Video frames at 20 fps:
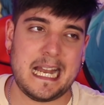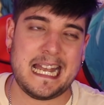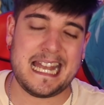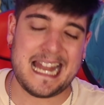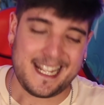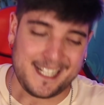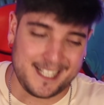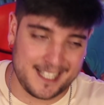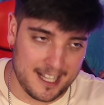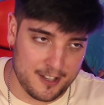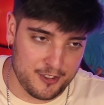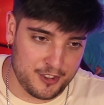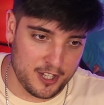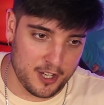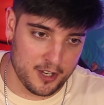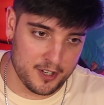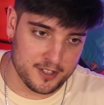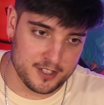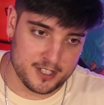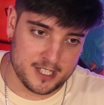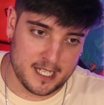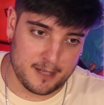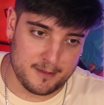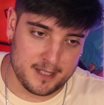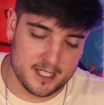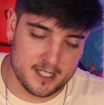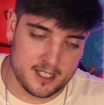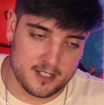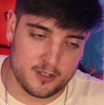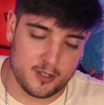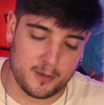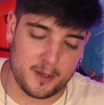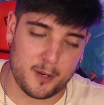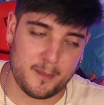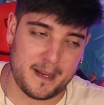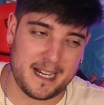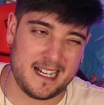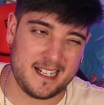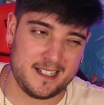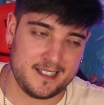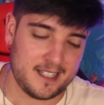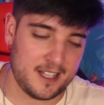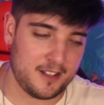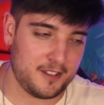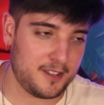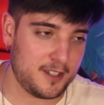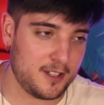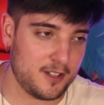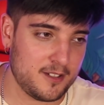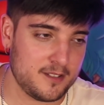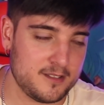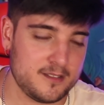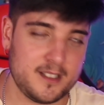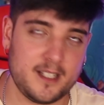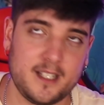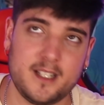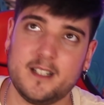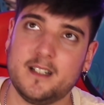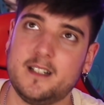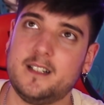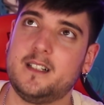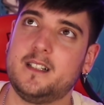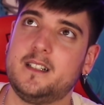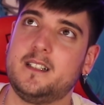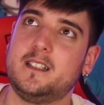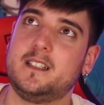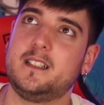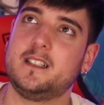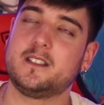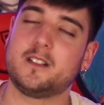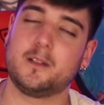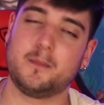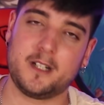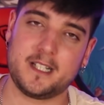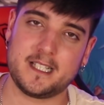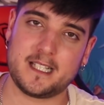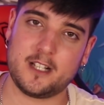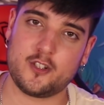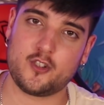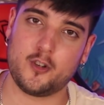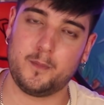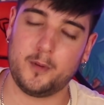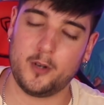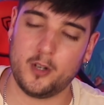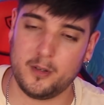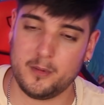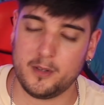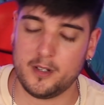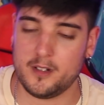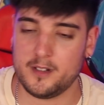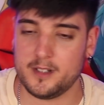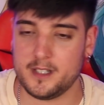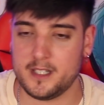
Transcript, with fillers: La intención, ¿sabes? No veo más la intención de, ah, ah, como que está hecho polvo.